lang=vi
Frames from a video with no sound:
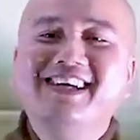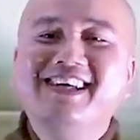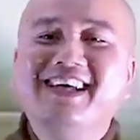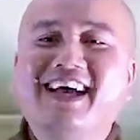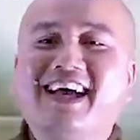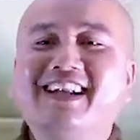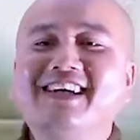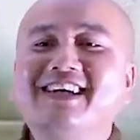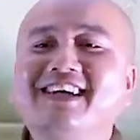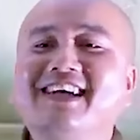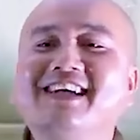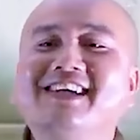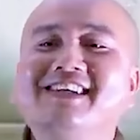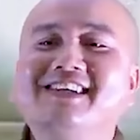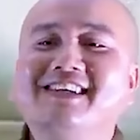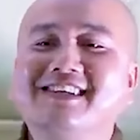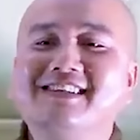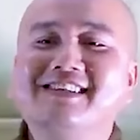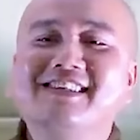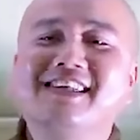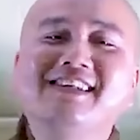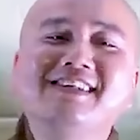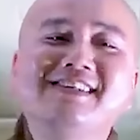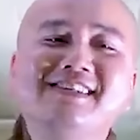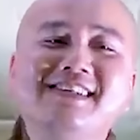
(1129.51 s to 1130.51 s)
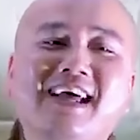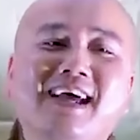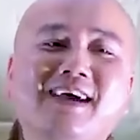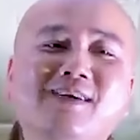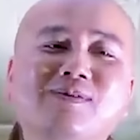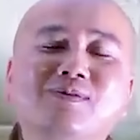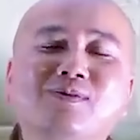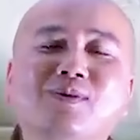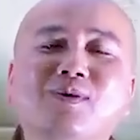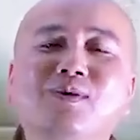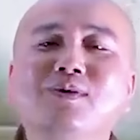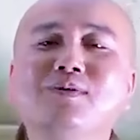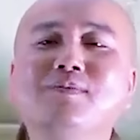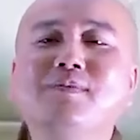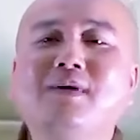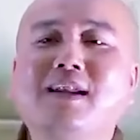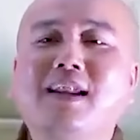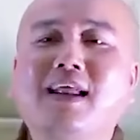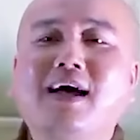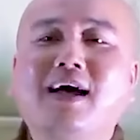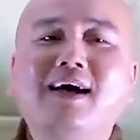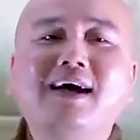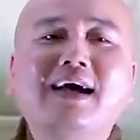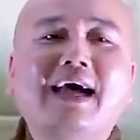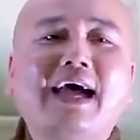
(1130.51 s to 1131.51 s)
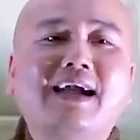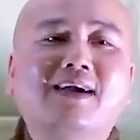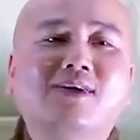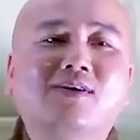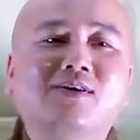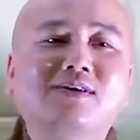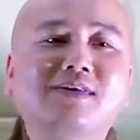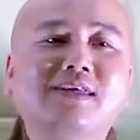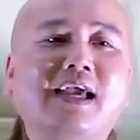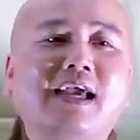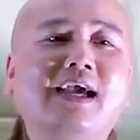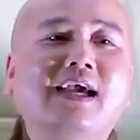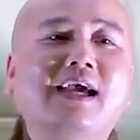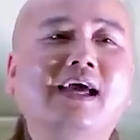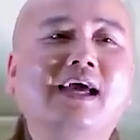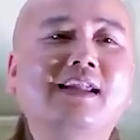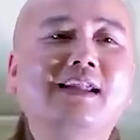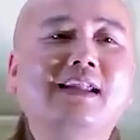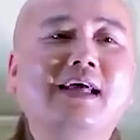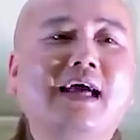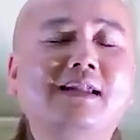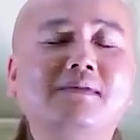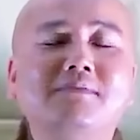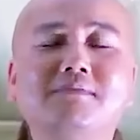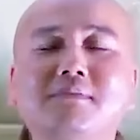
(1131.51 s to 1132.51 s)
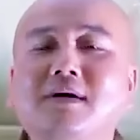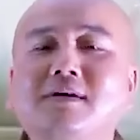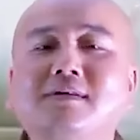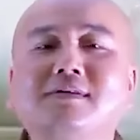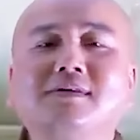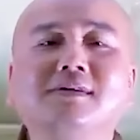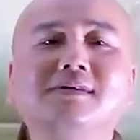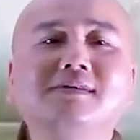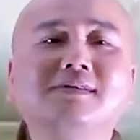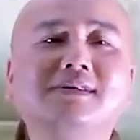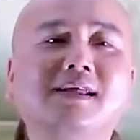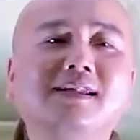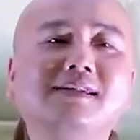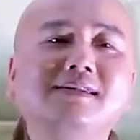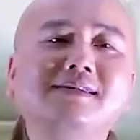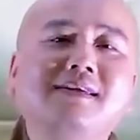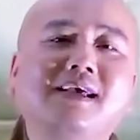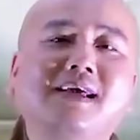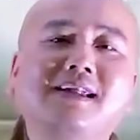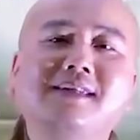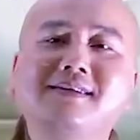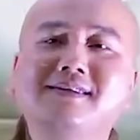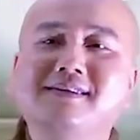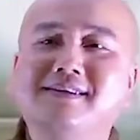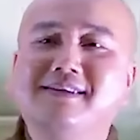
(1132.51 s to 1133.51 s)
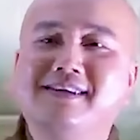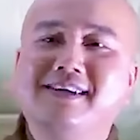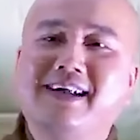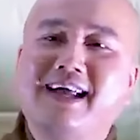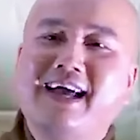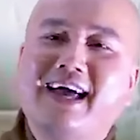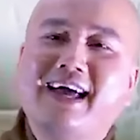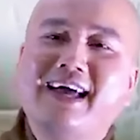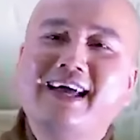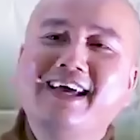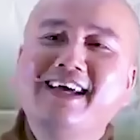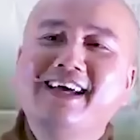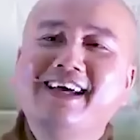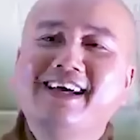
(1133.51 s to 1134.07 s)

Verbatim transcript: Anh ghi chữ tín để trong túi, mà lỡ ai có chê anh mất chữ tín thì anh đưa ra.